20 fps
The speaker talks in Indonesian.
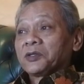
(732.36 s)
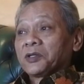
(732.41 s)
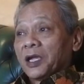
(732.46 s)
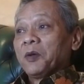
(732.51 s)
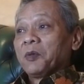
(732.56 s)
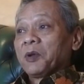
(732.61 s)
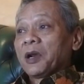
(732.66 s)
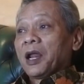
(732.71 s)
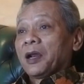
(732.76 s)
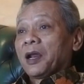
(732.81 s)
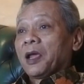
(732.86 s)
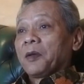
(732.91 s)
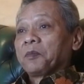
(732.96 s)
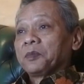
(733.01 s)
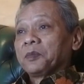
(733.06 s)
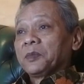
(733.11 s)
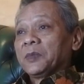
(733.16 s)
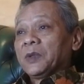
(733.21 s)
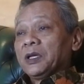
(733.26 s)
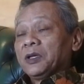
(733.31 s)
Saya berharap
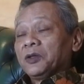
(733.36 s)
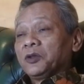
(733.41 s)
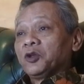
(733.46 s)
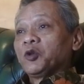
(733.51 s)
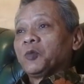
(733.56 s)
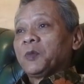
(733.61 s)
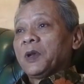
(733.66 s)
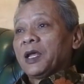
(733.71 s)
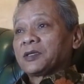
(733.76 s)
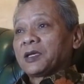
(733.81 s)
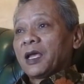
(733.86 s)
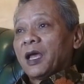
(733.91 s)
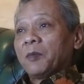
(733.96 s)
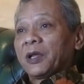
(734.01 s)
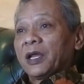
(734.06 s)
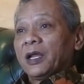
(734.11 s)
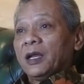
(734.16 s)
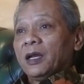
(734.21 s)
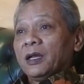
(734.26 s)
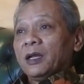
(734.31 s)
17
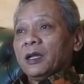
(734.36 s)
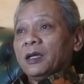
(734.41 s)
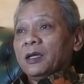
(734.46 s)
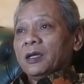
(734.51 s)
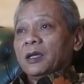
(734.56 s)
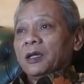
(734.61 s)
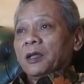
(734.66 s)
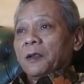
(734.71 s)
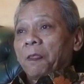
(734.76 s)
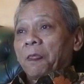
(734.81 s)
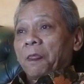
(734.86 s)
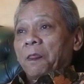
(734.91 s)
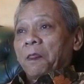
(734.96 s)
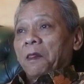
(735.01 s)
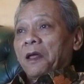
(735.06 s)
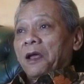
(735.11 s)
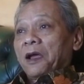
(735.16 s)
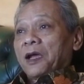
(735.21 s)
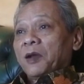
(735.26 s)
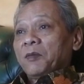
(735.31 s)
April
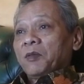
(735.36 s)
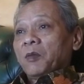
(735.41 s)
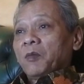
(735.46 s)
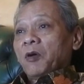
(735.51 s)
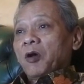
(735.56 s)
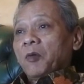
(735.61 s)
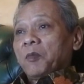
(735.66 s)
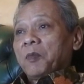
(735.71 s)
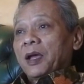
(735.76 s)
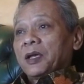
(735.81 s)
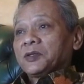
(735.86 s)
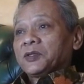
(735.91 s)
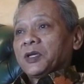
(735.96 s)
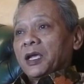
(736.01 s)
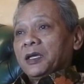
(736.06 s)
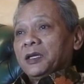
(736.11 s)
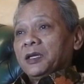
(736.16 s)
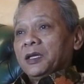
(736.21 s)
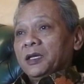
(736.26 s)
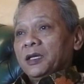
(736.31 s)
akan membawa
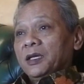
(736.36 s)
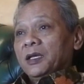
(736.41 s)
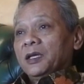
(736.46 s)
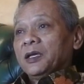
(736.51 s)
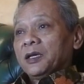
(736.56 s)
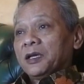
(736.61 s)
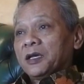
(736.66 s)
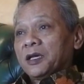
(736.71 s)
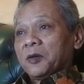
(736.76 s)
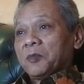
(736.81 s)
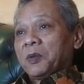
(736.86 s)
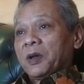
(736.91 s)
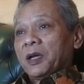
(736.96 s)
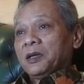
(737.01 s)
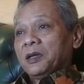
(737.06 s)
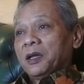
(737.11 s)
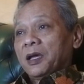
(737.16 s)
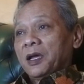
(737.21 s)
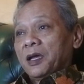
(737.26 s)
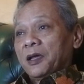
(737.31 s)
bangsa ini
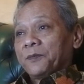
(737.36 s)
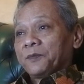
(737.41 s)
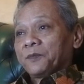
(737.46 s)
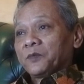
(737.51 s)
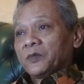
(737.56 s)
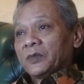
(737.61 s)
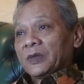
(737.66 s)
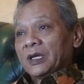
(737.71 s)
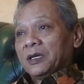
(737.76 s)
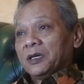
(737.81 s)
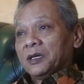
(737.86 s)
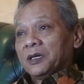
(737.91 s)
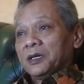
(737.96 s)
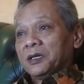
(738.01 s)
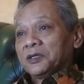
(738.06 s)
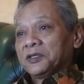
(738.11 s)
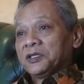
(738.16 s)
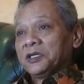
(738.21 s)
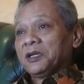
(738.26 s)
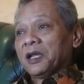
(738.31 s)
kepada
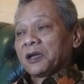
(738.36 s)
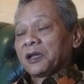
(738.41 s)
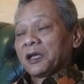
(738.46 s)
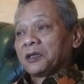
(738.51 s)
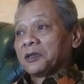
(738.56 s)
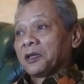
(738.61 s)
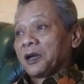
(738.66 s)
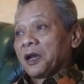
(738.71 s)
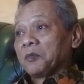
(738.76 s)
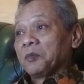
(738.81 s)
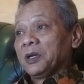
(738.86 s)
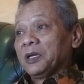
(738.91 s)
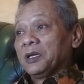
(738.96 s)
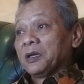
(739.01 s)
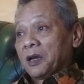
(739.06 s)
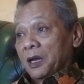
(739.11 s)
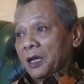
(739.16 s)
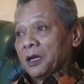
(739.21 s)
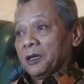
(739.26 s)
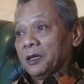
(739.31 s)
uh, sinar yang terang
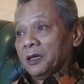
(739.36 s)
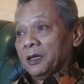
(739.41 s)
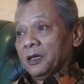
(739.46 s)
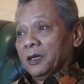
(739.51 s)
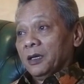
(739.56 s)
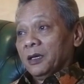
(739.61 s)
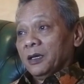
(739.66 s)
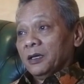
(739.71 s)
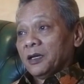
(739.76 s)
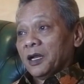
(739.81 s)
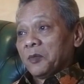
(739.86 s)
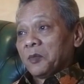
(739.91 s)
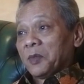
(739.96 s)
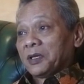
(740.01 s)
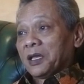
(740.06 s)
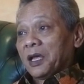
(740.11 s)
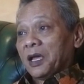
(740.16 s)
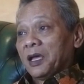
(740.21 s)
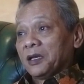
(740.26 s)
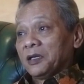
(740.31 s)
benderang dan
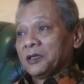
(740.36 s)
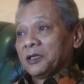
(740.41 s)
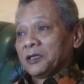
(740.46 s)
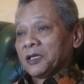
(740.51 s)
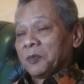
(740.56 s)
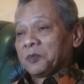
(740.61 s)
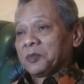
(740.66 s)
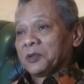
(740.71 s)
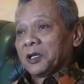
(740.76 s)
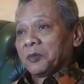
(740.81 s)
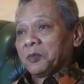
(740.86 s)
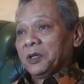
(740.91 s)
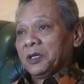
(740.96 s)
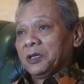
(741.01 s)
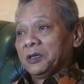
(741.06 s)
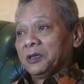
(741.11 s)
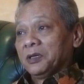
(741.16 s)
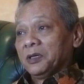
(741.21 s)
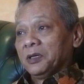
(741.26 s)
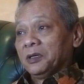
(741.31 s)
matahari tetap terbit
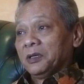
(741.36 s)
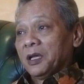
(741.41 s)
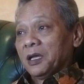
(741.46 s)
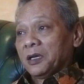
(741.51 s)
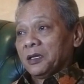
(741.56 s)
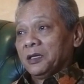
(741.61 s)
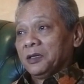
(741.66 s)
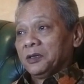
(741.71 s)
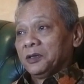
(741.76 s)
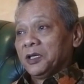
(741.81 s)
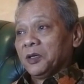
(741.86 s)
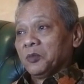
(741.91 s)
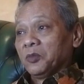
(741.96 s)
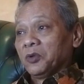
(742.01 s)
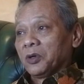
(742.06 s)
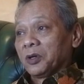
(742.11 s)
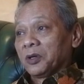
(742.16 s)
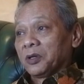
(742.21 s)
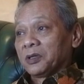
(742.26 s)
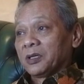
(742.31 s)
dari
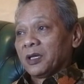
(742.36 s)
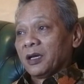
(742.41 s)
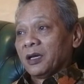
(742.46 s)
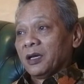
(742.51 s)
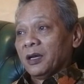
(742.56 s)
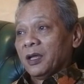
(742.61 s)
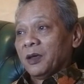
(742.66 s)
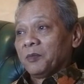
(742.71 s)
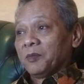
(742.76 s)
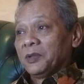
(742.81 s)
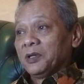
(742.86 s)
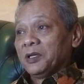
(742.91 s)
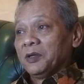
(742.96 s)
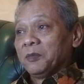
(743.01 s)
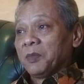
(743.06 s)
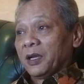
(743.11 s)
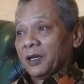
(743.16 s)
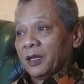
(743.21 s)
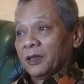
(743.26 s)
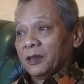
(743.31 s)
timur tenggelam di
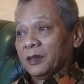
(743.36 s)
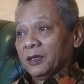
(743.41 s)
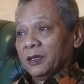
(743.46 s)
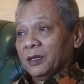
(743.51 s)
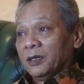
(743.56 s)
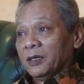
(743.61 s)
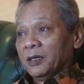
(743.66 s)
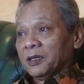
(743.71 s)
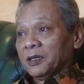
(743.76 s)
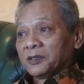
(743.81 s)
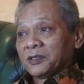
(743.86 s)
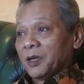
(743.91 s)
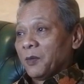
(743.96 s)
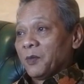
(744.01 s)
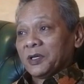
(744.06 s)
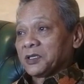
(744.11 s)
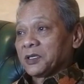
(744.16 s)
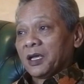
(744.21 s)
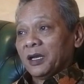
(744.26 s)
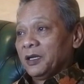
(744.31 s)
barat.
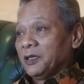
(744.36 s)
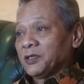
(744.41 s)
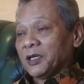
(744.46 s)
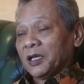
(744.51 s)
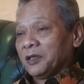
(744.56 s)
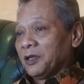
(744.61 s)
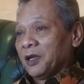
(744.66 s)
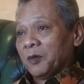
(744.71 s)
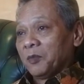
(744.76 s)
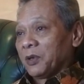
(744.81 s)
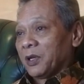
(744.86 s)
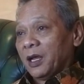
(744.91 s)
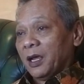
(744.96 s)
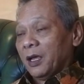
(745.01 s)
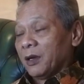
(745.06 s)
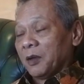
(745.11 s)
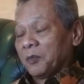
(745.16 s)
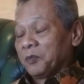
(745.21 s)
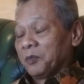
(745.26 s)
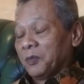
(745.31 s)
Sama sekali saya tidak
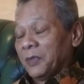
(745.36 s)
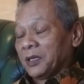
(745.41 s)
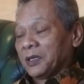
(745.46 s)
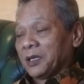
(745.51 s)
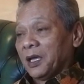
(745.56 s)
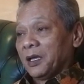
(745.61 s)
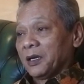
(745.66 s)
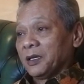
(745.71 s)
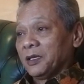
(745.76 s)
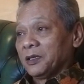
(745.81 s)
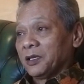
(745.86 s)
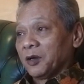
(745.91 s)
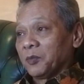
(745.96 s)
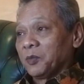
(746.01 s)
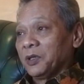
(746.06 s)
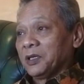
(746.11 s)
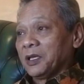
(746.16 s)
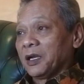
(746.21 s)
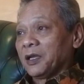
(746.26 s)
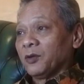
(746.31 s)
berharap matahari
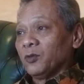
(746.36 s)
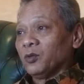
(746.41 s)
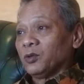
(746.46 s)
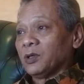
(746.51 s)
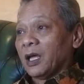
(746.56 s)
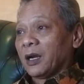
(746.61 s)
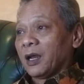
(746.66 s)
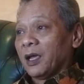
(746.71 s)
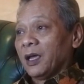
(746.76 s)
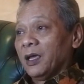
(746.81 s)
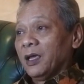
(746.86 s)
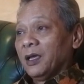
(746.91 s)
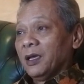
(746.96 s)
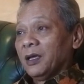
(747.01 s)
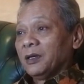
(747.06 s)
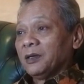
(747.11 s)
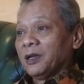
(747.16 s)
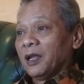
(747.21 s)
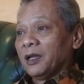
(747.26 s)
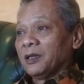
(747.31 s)
terbit dari utara
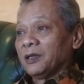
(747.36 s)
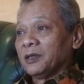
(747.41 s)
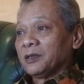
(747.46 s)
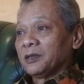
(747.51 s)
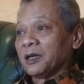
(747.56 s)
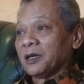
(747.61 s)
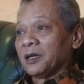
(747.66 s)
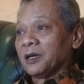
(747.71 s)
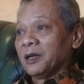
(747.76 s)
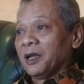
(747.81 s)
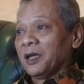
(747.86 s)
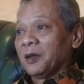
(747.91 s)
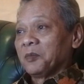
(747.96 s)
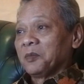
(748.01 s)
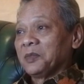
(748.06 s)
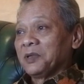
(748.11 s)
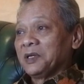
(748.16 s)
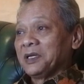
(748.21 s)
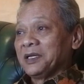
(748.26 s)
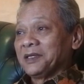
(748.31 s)
dan tenggelam
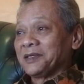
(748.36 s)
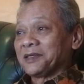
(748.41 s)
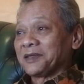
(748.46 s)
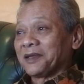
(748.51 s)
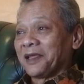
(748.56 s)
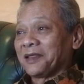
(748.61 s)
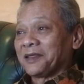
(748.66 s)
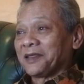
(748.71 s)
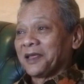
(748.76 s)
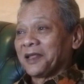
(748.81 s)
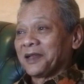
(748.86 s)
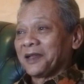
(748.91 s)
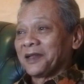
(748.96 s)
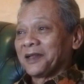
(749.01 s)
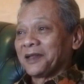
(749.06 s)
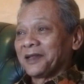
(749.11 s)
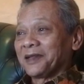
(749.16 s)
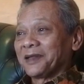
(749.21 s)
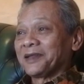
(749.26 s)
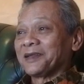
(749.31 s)
di selatan.
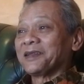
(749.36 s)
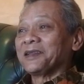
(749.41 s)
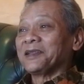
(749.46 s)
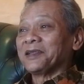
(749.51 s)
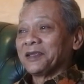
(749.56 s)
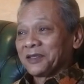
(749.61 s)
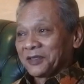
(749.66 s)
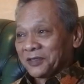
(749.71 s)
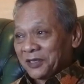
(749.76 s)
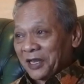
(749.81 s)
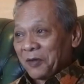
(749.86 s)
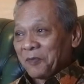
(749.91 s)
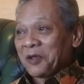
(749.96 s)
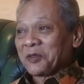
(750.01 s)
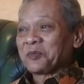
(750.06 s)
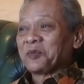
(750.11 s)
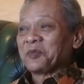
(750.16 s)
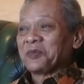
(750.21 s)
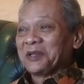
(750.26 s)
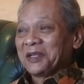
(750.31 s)

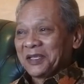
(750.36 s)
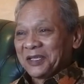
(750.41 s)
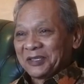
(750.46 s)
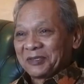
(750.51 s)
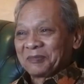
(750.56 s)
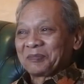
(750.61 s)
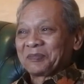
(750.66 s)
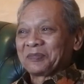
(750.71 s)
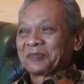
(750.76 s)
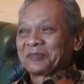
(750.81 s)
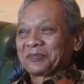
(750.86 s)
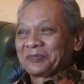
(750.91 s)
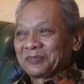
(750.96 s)
Selamat memilih.